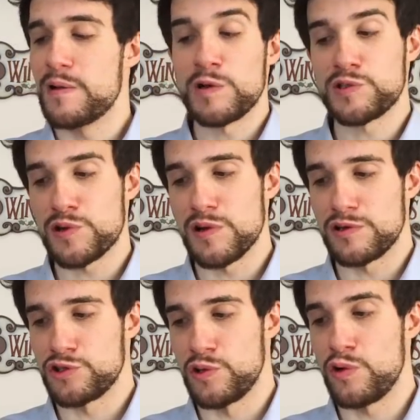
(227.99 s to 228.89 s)
Questo
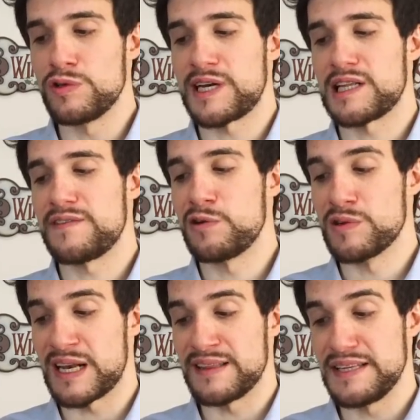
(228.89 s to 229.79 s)
orologio, oltre ad avere
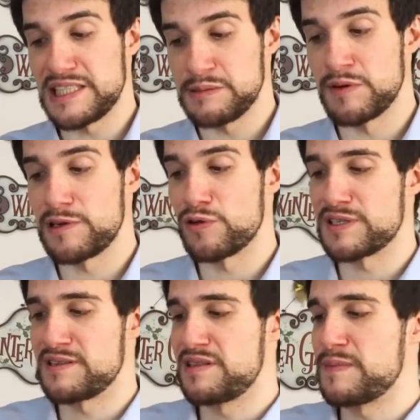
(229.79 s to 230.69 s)
un grandissimo valore
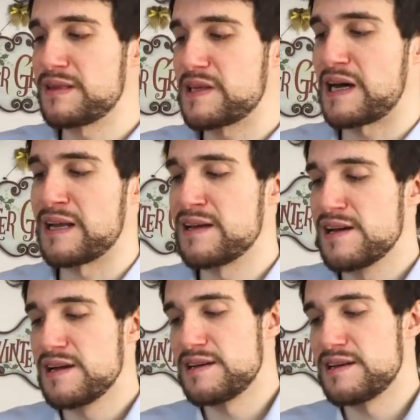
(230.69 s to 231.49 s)
sentimentale,